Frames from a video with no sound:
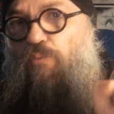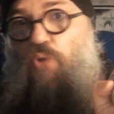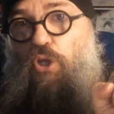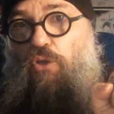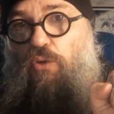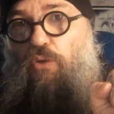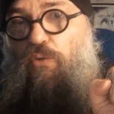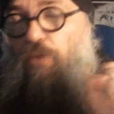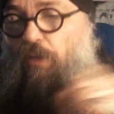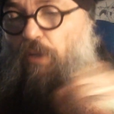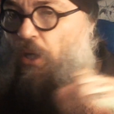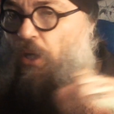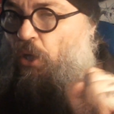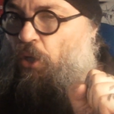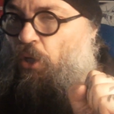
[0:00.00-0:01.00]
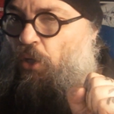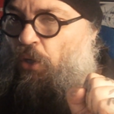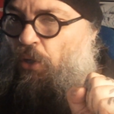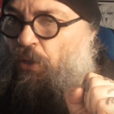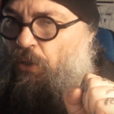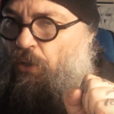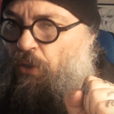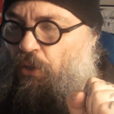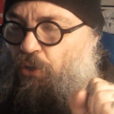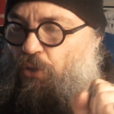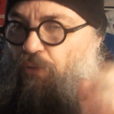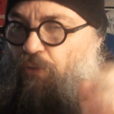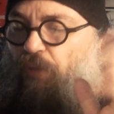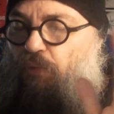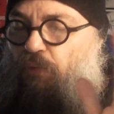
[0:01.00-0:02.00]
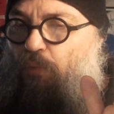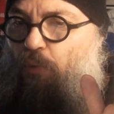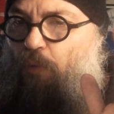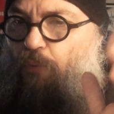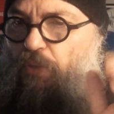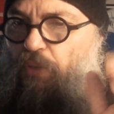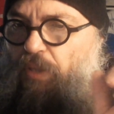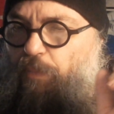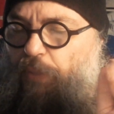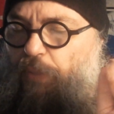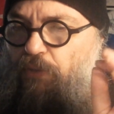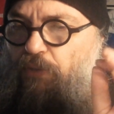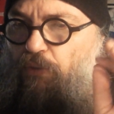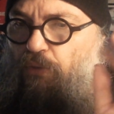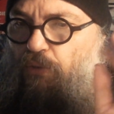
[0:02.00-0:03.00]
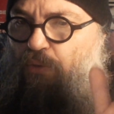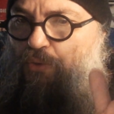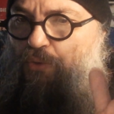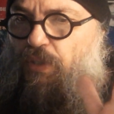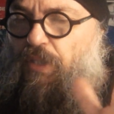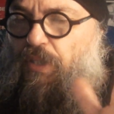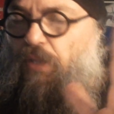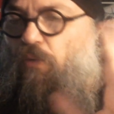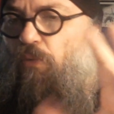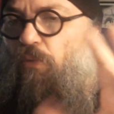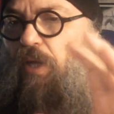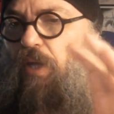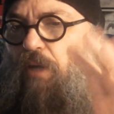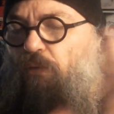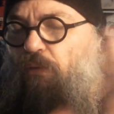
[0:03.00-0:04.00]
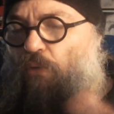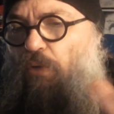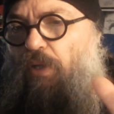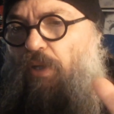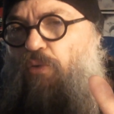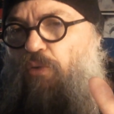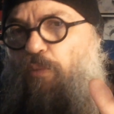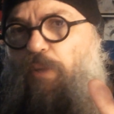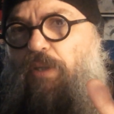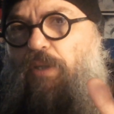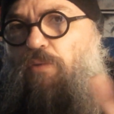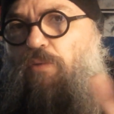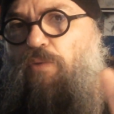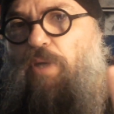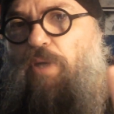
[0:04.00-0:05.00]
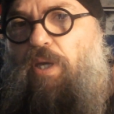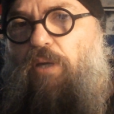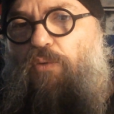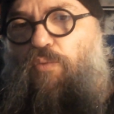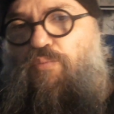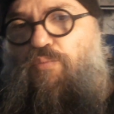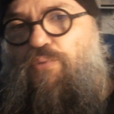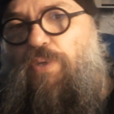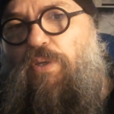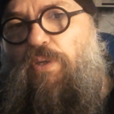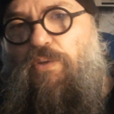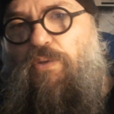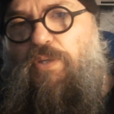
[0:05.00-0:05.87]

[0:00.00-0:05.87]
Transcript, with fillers: peut attendre. Je voulais vous le proposer parce que je sais qu'on a une relation particulière depuis euh,